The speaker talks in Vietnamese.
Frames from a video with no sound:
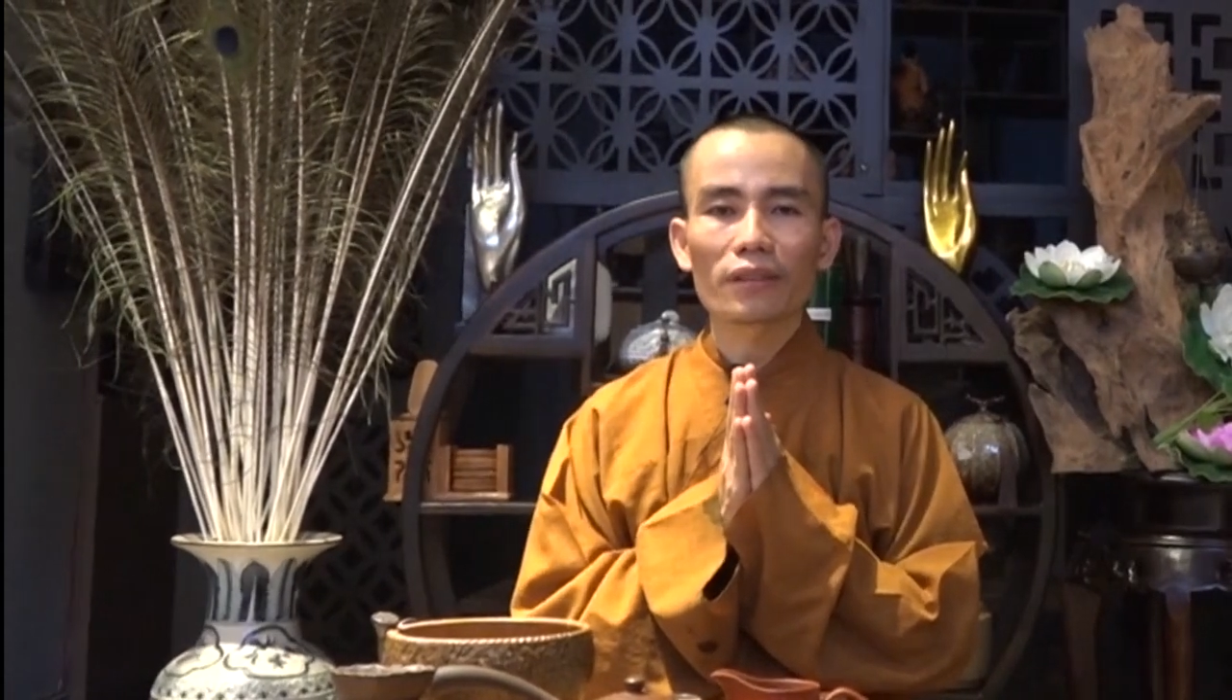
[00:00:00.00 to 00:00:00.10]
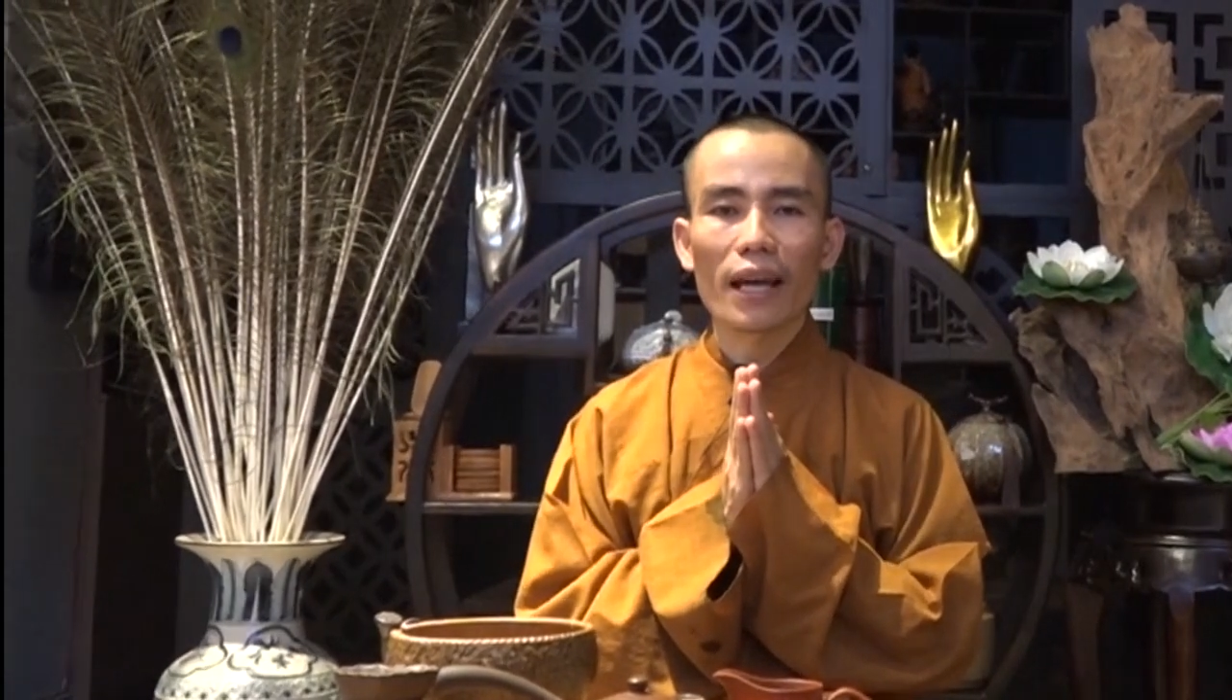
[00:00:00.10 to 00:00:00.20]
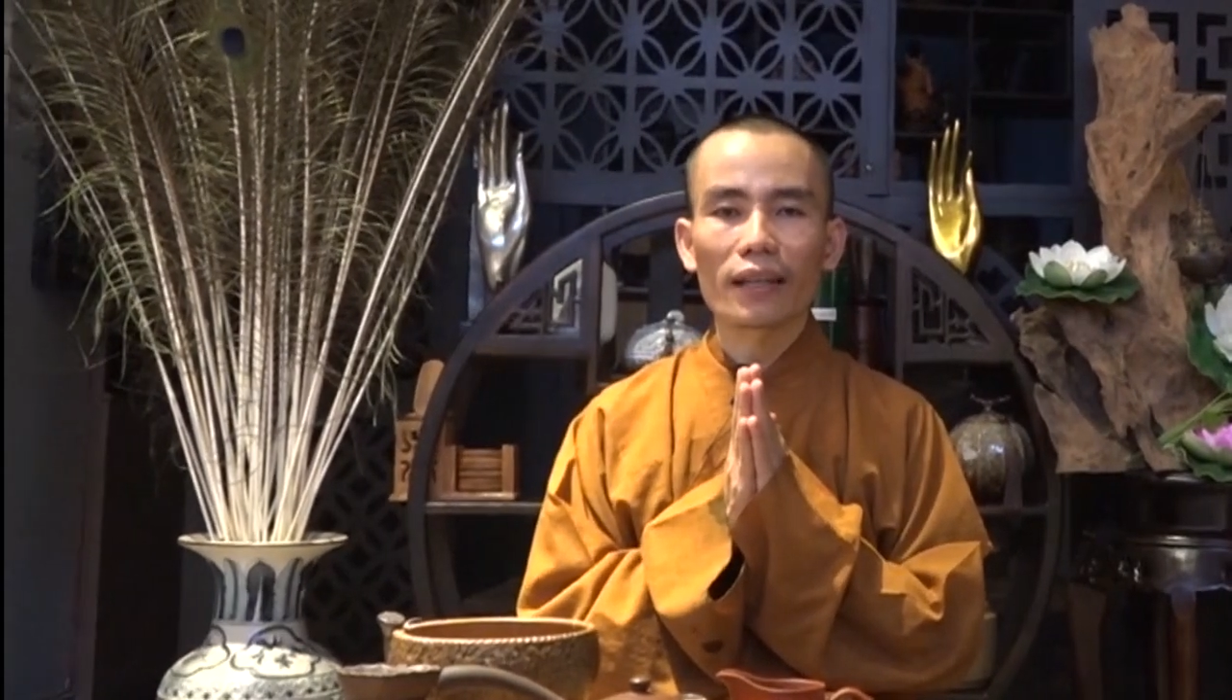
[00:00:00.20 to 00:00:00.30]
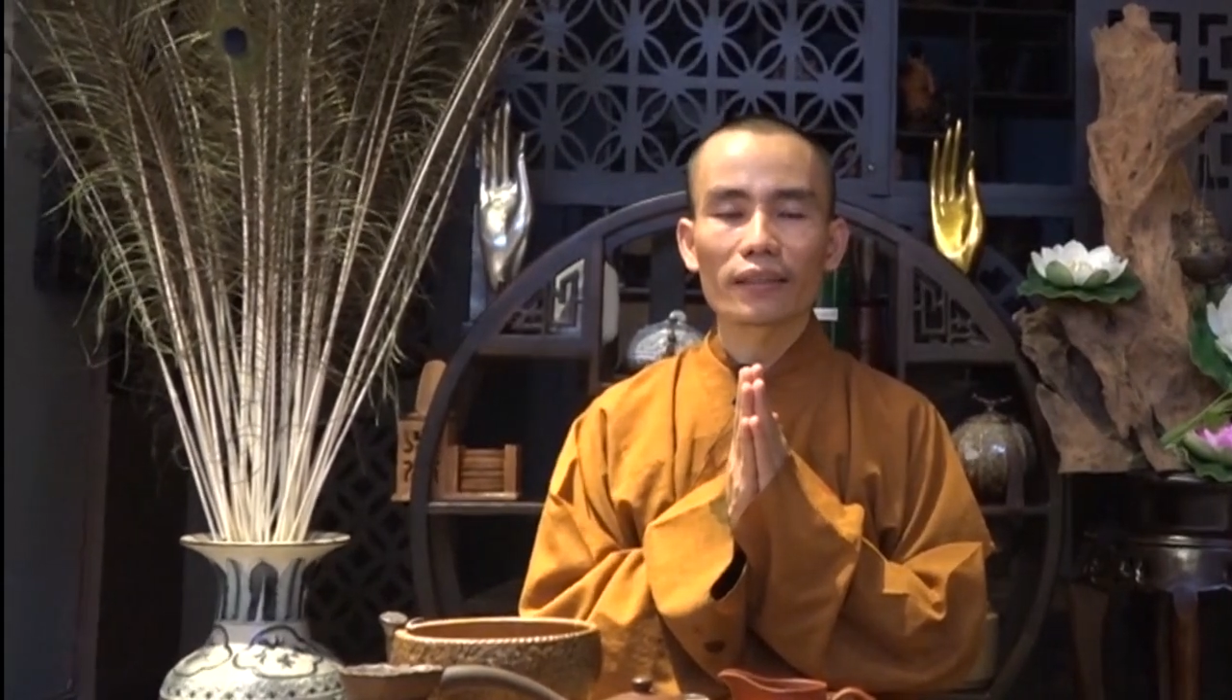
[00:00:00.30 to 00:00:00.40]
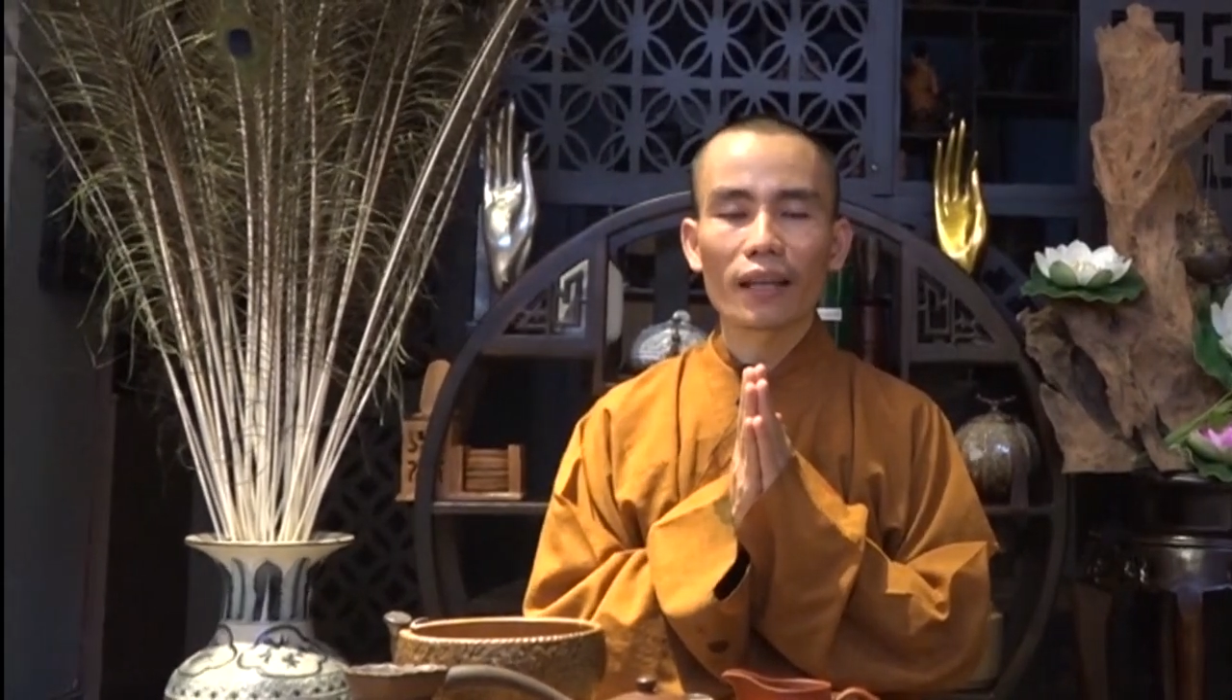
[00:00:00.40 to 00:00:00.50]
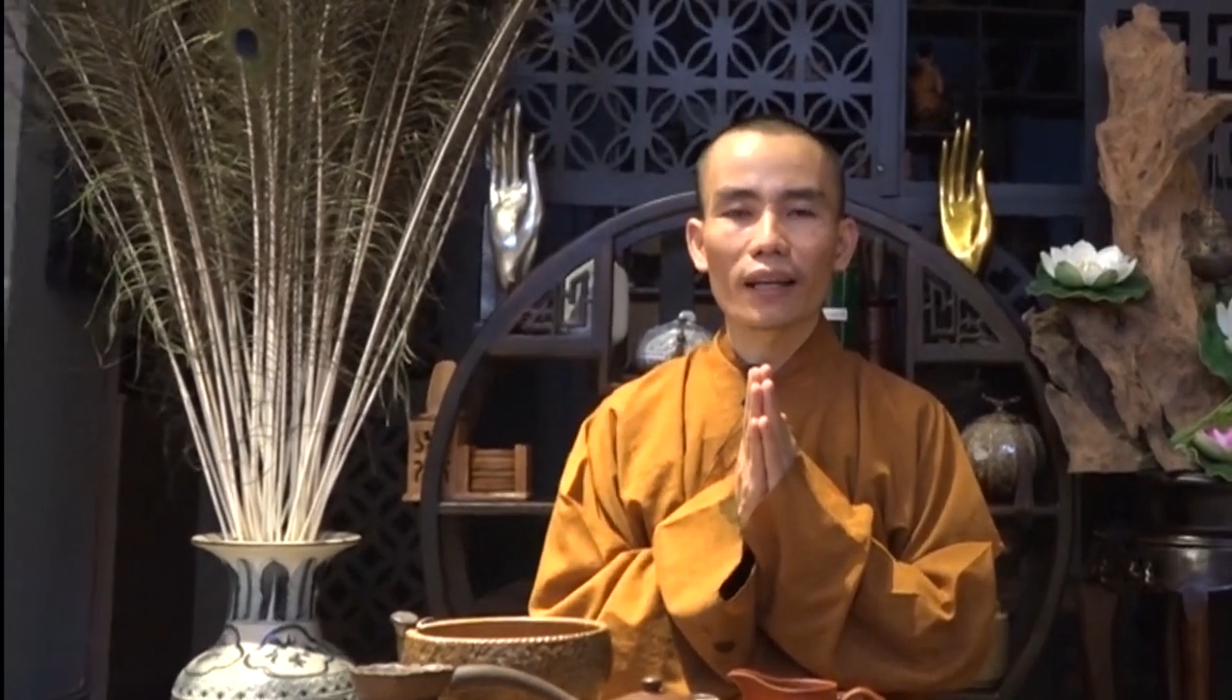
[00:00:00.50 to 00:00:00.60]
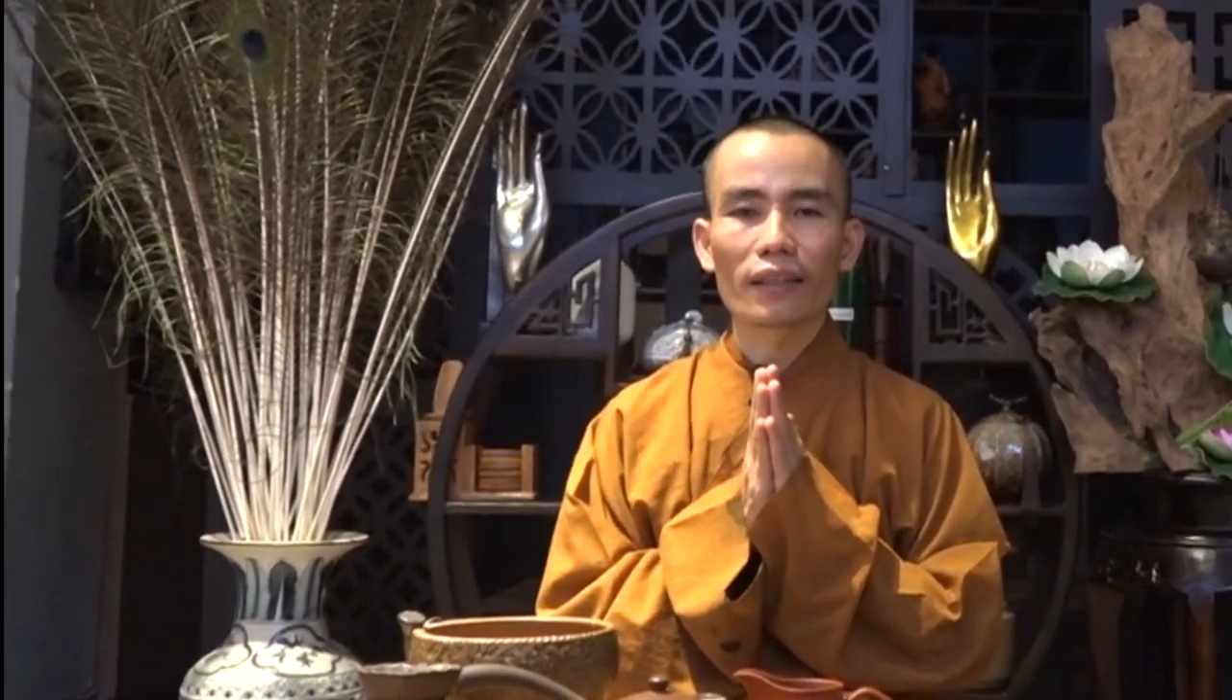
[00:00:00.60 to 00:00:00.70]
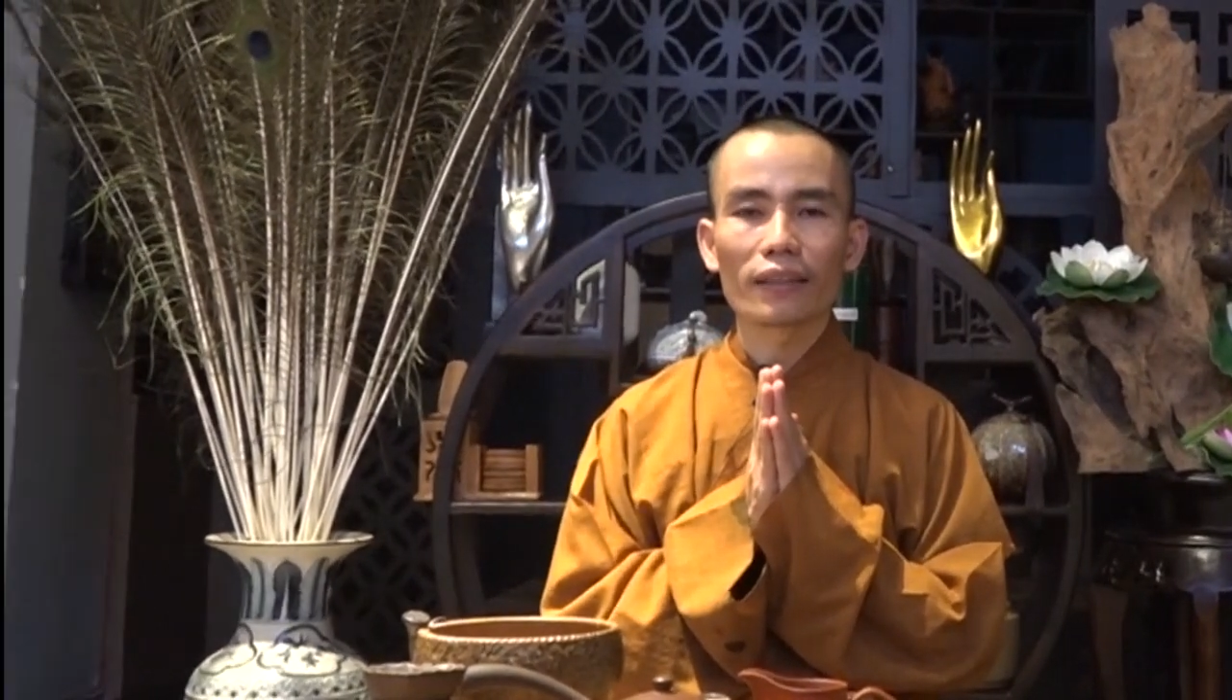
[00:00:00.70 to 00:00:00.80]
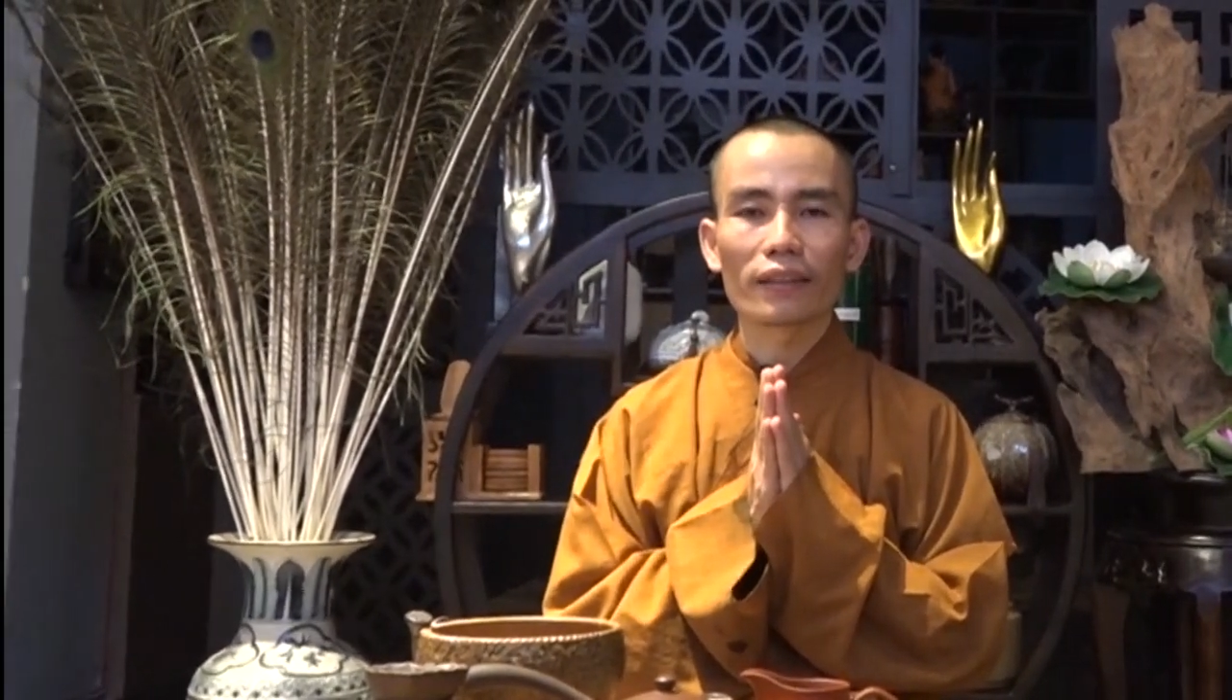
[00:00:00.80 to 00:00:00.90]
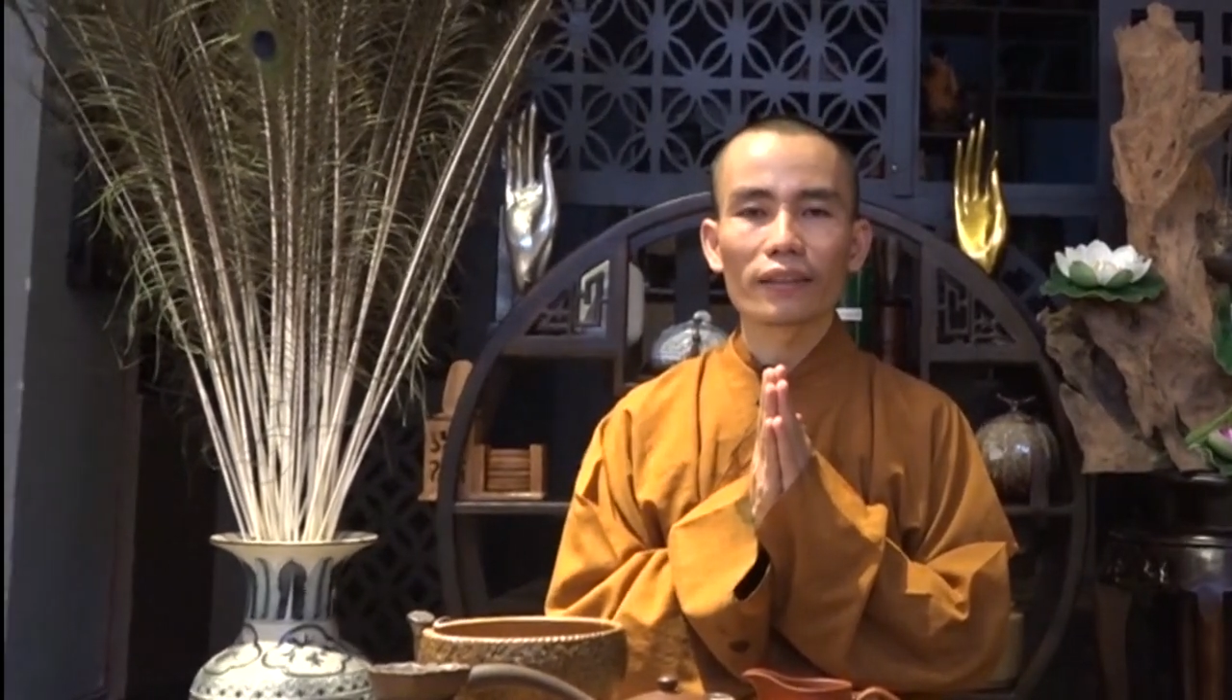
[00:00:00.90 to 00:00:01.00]
Con đang ở
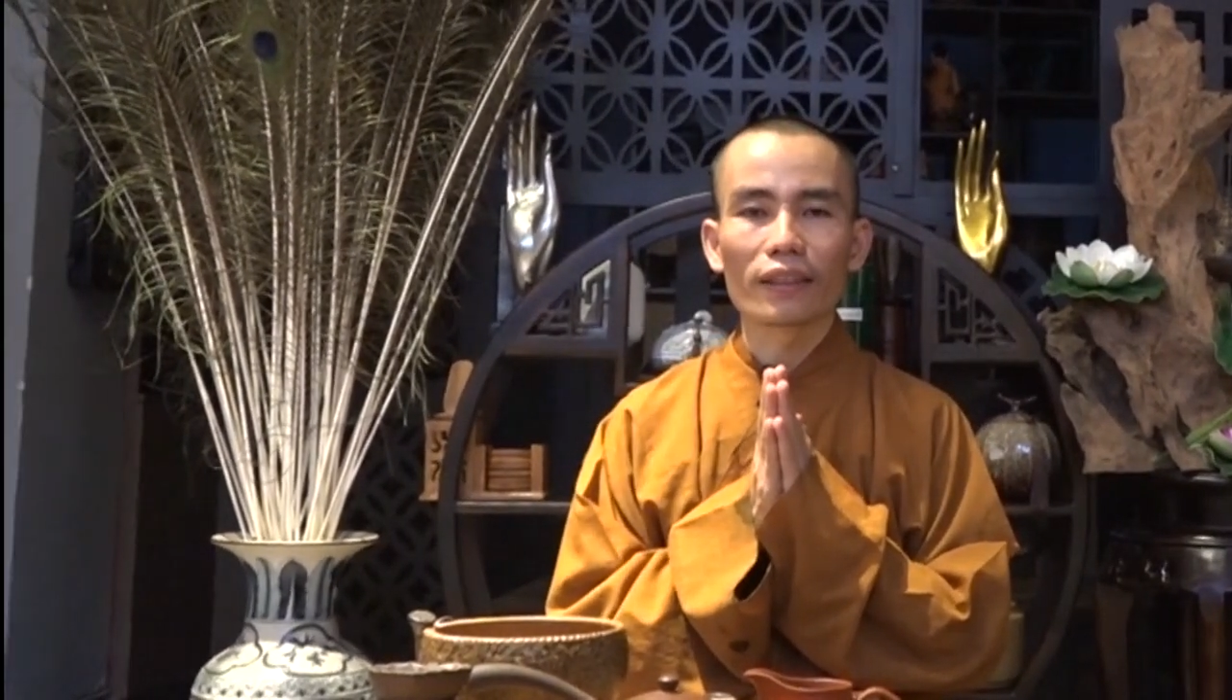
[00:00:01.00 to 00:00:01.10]
tại